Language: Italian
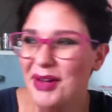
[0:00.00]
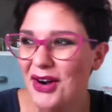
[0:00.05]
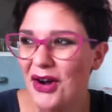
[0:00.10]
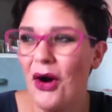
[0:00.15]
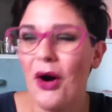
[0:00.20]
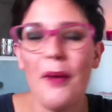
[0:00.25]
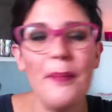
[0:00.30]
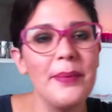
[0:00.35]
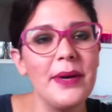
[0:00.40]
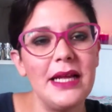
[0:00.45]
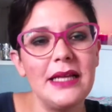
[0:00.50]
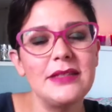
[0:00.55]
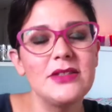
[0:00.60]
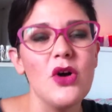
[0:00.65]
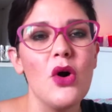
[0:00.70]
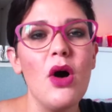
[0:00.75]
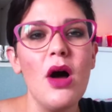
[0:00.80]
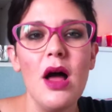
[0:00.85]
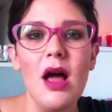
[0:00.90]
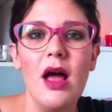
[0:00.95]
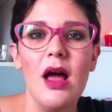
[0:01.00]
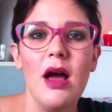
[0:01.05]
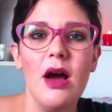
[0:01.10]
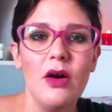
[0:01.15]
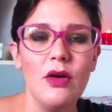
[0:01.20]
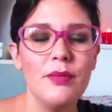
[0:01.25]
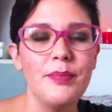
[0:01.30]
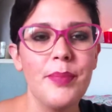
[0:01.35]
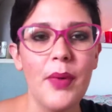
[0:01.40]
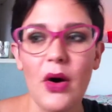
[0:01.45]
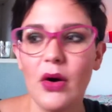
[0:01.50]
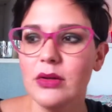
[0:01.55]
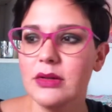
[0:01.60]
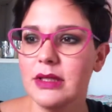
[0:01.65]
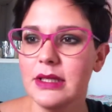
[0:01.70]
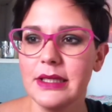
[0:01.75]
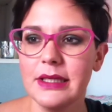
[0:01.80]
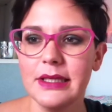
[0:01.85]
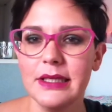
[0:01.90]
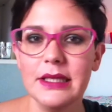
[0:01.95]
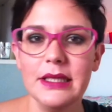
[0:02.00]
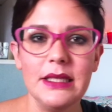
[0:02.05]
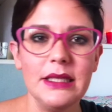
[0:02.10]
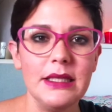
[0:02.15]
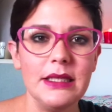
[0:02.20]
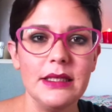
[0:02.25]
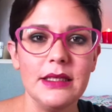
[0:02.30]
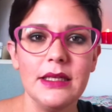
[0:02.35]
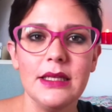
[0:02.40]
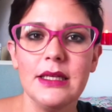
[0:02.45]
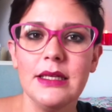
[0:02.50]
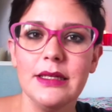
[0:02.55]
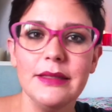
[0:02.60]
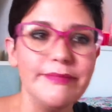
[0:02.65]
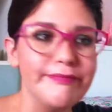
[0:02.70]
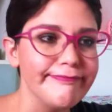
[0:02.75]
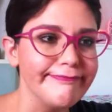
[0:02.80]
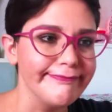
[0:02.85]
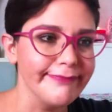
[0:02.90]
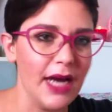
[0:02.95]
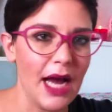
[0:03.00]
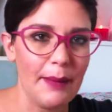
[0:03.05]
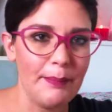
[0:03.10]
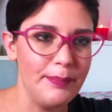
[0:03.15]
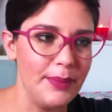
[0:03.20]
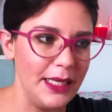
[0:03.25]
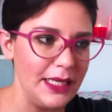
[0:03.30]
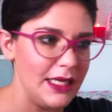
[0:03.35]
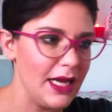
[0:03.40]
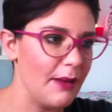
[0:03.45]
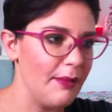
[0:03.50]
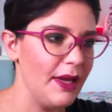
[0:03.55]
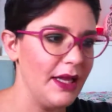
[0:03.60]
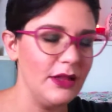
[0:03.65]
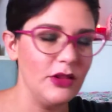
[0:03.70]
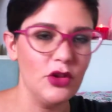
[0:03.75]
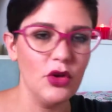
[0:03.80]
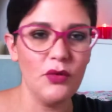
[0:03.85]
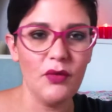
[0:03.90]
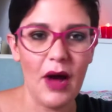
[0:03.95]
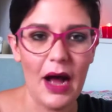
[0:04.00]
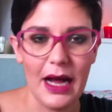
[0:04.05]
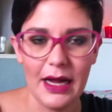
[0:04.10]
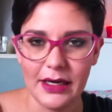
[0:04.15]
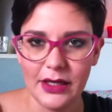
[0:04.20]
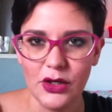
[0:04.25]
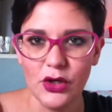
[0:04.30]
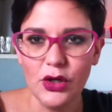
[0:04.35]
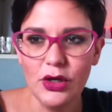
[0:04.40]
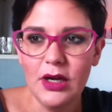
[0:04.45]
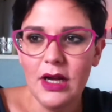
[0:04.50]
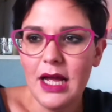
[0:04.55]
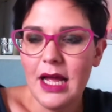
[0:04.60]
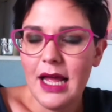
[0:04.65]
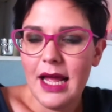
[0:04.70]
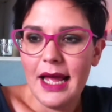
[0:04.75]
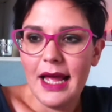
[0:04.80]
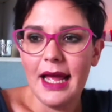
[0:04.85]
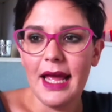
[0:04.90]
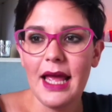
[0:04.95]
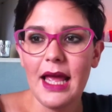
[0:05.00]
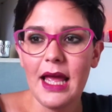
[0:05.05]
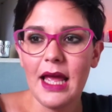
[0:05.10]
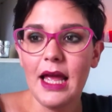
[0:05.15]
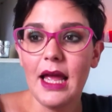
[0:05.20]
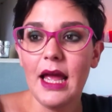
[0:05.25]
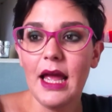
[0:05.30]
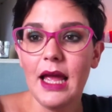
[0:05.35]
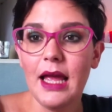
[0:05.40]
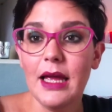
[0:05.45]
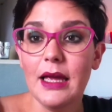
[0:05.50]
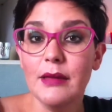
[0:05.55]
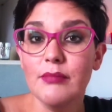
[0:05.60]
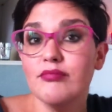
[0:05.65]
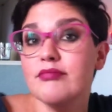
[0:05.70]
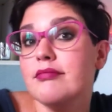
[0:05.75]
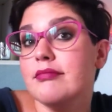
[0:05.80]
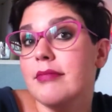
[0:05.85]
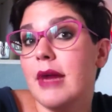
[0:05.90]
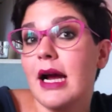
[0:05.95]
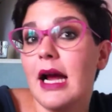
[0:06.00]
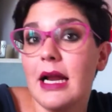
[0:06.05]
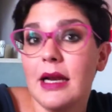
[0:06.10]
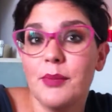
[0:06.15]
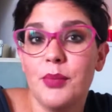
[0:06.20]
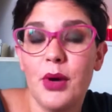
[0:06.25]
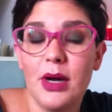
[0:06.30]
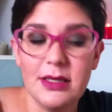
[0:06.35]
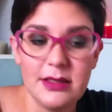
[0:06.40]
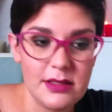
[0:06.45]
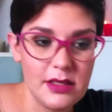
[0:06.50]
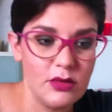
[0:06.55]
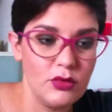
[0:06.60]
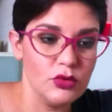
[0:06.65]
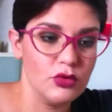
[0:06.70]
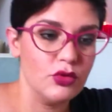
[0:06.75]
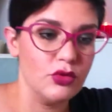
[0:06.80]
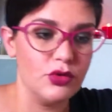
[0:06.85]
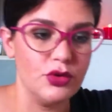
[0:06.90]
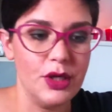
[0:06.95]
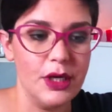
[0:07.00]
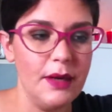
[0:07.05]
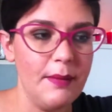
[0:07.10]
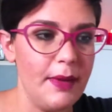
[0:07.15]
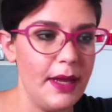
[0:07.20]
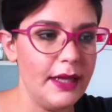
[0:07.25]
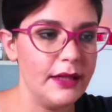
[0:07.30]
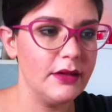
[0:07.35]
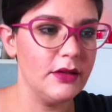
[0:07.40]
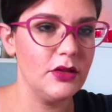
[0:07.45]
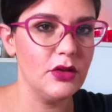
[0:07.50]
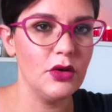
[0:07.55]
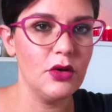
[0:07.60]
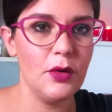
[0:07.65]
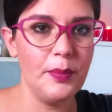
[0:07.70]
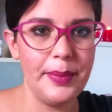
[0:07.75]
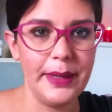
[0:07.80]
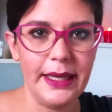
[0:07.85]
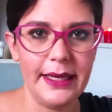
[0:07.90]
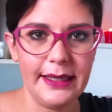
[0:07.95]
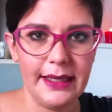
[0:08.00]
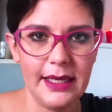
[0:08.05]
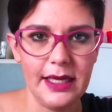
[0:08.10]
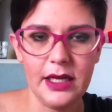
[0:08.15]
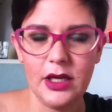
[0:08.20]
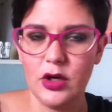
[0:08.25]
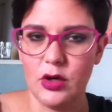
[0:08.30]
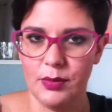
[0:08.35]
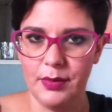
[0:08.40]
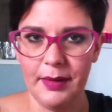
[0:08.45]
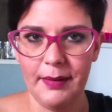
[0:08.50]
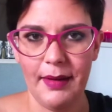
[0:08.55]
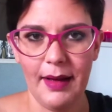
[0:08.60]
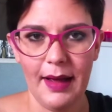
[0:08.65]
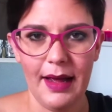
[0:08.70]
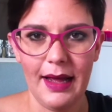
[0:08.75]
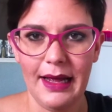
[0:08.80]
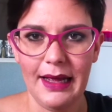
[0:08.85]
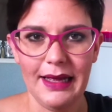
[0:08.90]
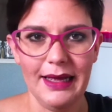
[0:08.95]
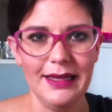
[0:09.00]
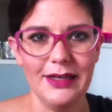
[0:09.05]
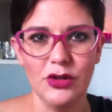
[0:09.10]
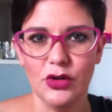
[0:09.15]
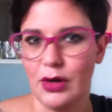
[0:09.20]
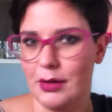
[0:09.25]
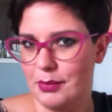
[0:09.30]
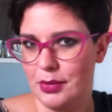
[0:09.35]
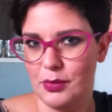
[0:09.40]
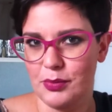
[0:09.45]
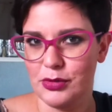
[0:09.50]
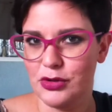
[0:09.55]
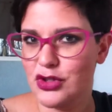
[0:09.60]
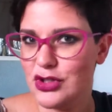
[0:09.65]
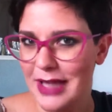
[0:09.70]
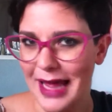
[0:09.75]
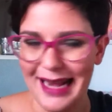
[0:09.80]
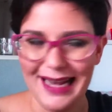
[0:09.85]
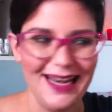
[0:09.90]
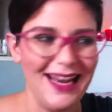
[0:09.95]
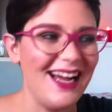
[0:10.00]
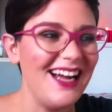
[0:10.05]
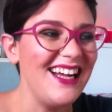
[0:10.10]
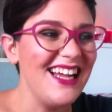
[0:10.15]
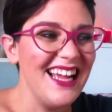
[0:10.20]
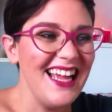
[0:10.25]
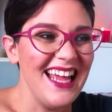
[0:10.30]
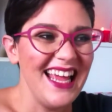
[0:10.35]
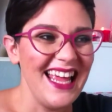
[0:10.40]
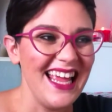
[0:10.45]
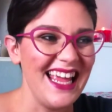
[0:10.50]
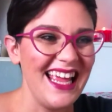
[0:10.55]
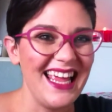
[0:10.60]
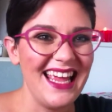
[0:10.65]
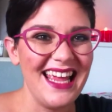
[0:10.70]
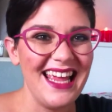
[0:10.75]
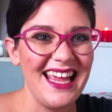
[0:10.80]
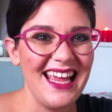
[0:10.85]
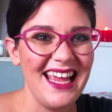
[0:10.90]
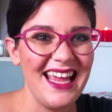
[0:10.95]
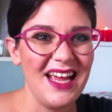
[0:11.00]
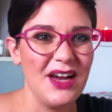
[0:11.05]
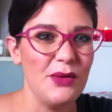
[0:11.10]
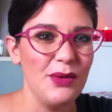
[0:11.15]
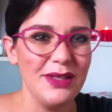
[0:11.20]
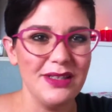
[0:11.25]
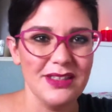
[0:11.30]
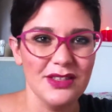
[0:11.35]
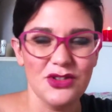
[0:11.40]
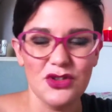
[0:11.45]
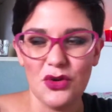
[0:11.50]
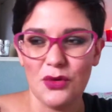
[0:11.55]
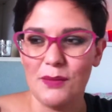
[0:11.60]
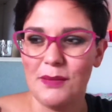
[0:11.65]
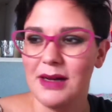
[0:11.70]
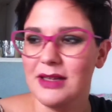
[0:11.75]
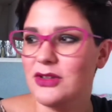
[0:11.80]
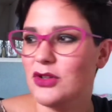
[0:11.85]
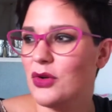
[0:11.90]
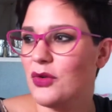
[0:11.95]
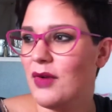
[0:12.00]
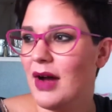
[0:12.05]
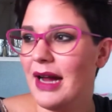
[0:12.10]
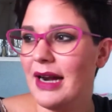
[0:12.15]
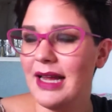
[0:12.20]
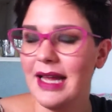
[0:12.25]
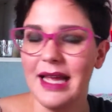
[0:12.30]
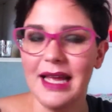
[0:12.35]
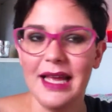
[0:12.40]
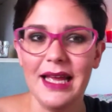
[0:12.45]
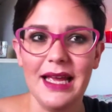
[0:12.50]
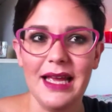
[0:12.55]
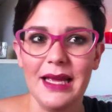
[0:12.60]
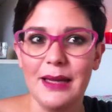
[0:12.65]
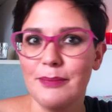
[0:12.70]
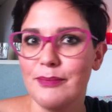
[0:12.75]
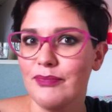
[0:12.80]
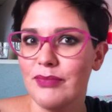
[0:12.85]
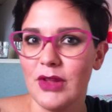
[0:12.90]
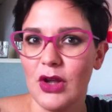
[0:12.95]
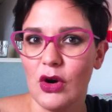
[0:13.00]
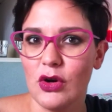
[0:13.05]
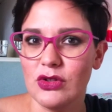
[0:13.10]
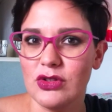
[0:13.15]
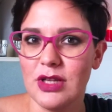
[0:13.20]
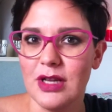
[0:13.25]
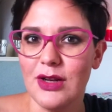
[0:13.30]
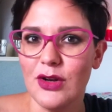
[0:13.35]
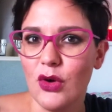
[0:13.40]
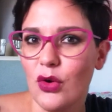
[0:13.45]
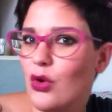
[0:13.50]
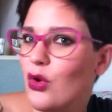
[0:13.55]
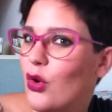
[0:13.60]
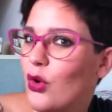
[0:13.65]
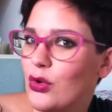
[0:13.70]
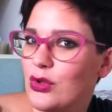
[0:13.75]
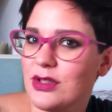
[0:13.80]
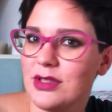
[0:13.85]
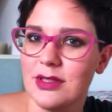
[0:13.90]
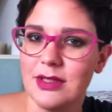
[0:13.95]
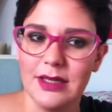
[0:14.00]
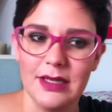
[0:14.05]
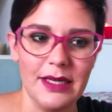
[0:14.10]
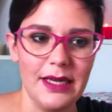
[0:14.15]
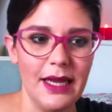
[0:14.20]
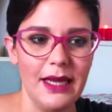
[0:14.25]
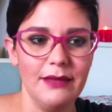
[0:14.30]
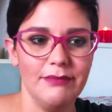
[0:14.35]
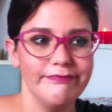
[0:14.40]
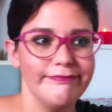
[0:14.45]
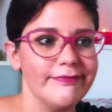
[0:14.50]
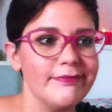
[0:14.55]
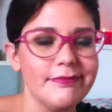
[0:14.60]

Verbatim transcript: però ho preso un po' di mm, abbigliamento vario e magari può essere un suggerimento per chi come me non è proprio snella e quindi insomma trovare mm, cose low cost che